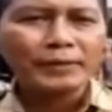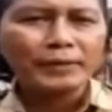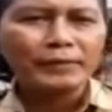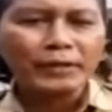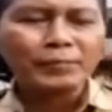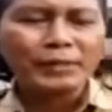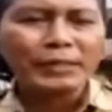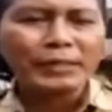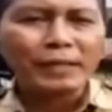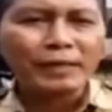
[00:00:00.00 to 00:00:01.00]
eh, waktu
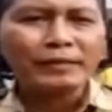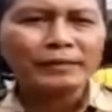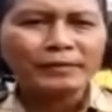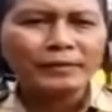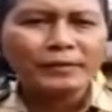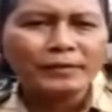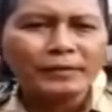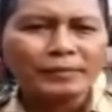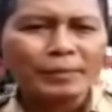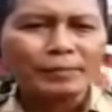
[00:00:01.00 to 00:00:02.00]
bersamaan
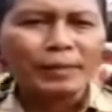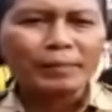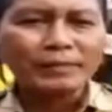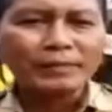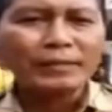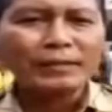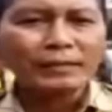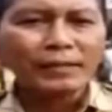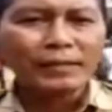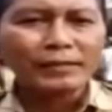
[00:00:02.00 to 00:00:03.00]
eh, berpapatan
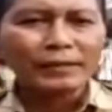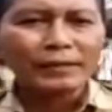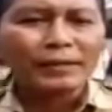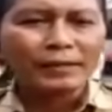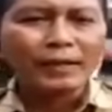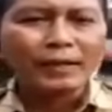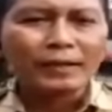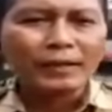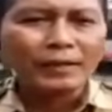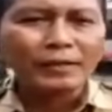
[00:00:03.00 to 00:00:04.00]
dengan
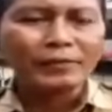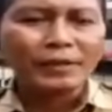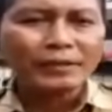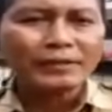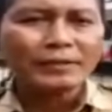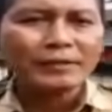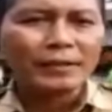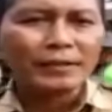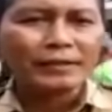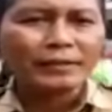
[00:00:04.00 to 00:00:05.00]
kereta Argo Village
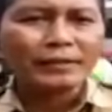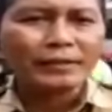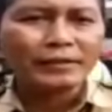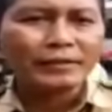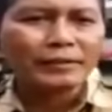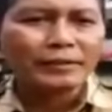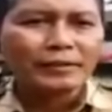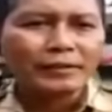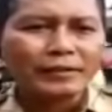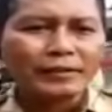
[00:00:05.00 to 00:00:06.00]
dari
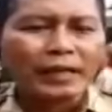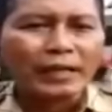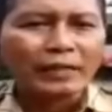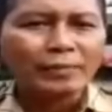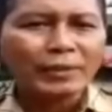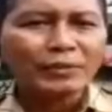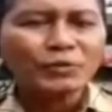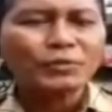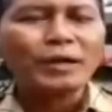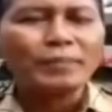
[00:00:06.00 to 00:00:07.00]
eh, Jakarta
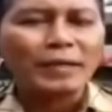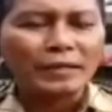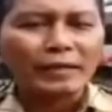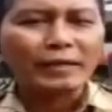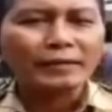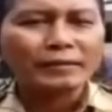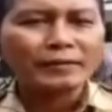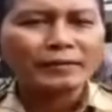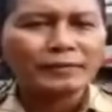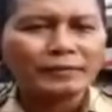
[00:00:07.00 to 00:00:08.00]
menuju Surabaya
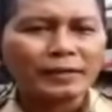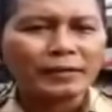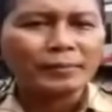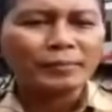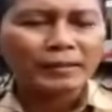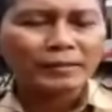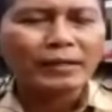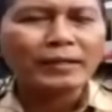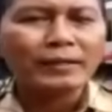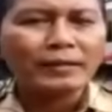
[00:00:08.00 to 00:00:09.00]
dan
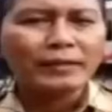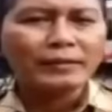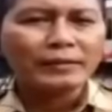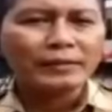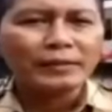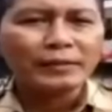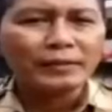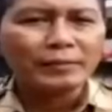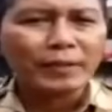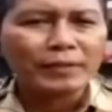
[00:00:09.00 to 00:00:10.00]
tepatnya hmm. di
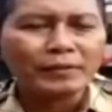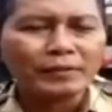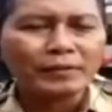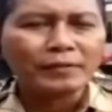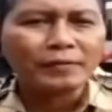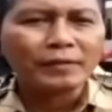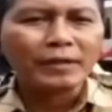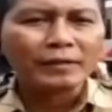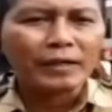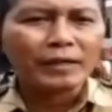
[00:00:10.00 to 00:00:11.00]
Pasuruan
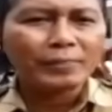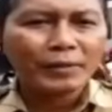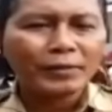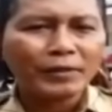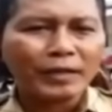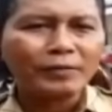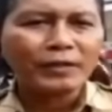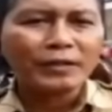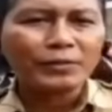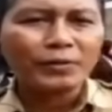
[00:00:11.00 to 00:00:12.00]
Kalimenur, Kaluran
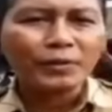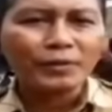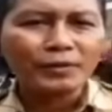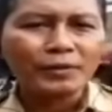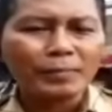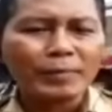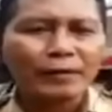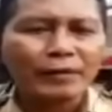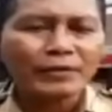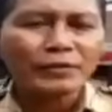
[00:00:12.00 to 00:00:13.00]
Sukorno,
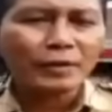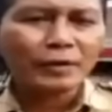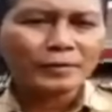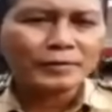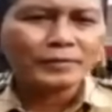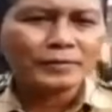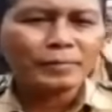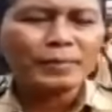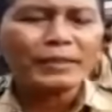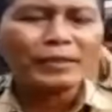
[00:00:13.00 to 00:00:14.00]
Kapanewon Sebelum,
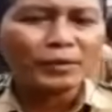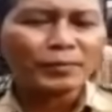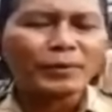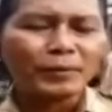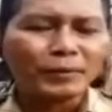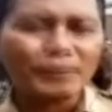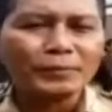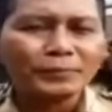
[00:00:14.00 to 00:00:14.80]
Kabupaten Gorontalo.